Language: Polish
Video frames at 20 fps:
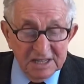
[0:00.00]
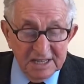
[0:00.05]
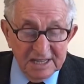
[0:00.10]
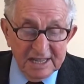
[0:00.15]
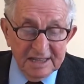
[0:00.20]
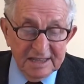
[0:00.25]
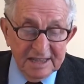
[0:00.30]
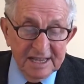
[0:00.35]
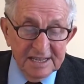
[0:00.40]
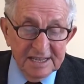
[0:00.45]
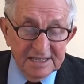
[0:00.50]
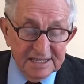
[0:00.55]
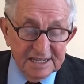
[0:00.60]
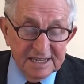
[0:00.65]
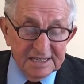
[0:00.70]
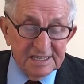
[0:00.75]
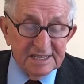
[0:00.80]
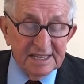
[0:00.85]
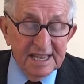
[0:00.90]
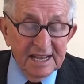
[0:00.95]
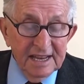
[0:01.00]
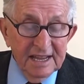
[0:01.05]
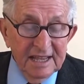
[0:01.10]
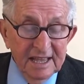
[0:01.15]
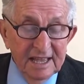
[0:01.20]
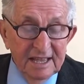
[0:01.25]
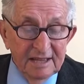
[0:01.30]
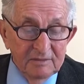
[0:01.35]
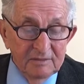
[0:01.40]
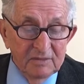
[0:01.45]
się dantejskie
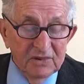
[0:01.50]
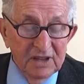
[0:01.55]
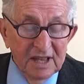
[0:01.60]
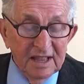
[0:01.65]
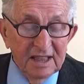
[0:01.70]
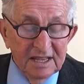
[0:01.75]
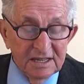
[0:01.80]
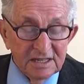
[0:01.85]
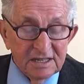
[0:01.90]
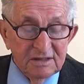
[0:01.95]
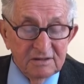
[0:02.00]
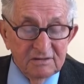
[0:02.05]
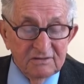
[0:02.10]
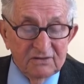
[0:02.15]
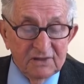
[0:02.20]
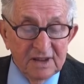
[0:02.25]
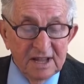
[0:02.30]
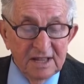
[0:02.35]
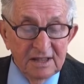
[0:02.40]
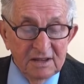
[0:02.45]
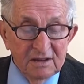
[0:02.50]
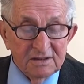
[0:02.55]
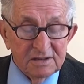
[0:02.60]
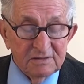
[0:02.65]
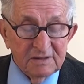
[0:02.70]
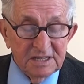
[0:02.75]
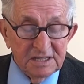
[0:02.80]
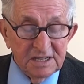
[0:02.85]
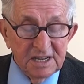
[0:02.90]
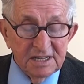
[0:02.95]
sceny, bo jedna Żydówka
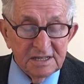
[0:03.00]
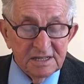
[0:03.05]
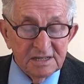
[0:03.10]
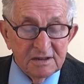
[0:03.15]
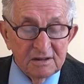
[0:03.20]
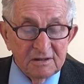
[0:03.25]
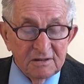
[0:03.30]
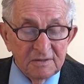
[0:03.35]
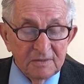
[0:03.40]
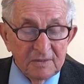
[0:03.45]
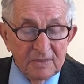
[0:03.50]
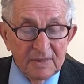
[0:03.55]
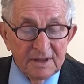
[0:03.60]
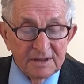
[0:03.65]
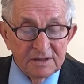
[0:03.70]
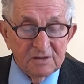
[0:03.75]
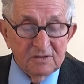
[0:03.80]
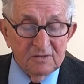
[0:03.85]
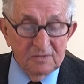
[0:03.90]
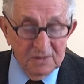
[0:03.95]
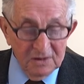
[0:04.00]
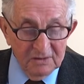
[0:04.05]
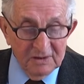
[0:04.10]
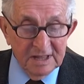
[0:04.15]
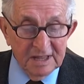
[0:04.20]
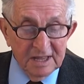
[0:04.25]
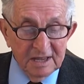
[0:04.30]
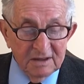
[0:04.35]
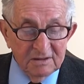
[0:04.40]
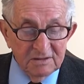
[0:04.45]
niosła dziecko,
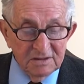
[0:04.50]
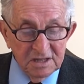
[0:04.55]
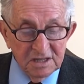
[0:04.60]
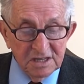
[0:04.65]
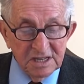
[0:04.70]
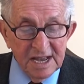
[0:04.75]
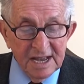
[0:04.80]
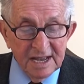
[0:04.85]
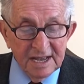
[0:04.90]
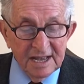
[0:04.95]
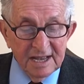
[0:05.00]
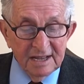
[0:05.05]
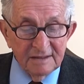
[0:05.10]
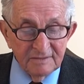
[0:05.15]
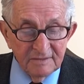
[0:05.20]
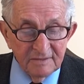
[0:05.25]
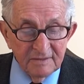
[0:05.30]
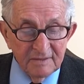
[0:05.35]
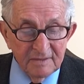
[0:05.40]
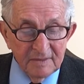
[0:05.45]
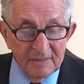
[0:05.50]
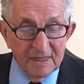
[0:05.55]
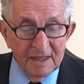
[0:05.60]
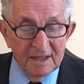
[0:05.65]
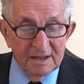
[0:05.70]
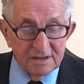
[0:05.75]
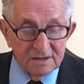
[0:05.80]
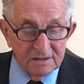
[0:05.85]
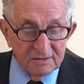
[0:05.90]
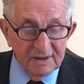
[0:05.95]
zgubiła tego dzieciaka
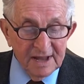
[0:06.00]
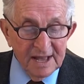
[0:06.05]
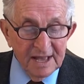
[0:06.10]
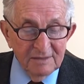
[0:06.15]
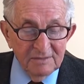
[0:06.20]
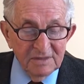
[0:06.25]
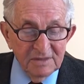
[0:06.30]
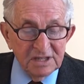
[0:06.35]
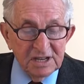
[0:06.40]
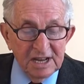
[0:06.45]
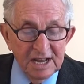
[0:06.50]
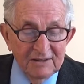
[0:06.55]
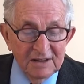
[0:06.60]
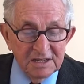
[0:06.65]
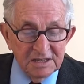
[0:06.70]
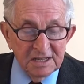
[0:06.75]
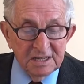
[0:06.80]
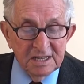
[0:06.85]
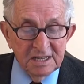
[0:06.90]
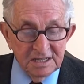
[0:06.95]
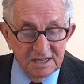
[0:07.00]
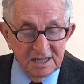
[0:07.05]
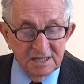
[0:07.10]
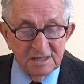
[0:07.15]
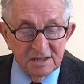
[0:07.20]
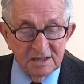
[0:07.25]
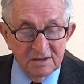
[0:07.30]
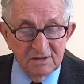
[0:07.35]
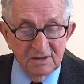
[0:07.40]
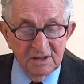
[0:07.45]
i szła i myślała, że to
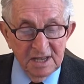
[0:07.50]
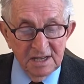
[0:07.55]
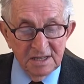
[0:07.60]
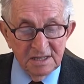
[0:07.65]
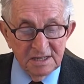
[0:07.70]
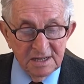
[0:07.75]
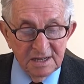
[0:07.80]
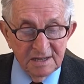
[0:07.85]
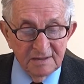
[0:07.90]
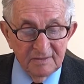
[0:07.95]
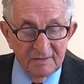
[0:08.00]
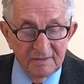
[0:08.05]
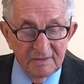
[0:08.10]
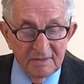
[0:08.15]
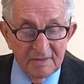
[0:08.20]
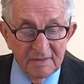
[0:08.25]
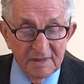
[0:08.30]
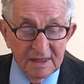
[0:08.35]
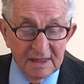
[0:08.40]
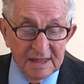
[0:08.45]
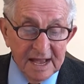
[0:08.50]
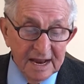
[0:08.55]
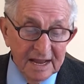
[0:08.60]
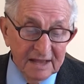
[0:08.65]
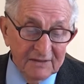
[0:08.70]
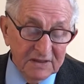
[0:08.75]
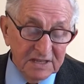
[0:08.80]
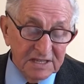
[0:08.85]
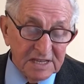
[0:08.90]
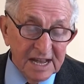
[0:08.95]
dziecko niesie.
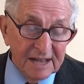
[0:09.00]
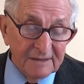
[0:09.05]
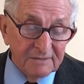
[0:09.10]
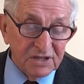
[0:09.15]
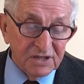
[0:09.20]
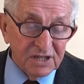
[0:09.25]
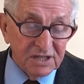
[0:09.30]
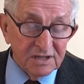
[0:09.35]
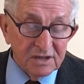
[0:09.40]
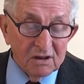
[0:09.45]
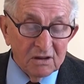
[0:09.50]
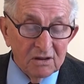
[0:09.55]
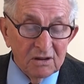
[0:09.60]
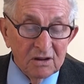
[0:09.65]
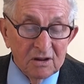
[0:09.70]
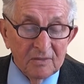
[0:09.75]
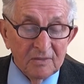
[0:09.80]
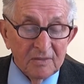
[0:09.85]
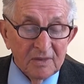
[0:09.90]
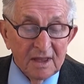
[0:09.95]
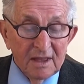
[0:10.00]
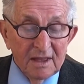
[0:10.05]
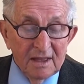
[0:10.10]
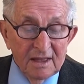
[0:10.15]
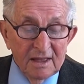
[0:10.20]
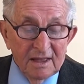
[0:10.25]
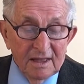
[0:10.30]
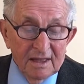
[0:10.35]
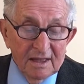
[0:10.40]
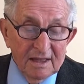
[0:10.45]
Dalej widziałem przez okno,
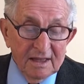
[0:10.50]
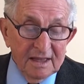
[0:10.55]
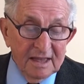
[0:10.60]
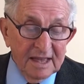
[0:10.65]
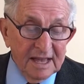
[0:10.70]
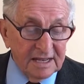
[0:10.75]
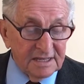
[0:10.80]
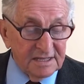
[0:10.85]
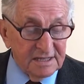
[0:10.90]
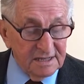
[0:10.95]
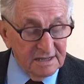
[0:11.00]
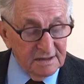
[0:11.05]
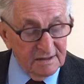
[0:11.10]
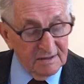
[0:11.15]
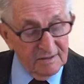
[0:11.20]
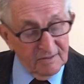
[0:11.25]
jak z,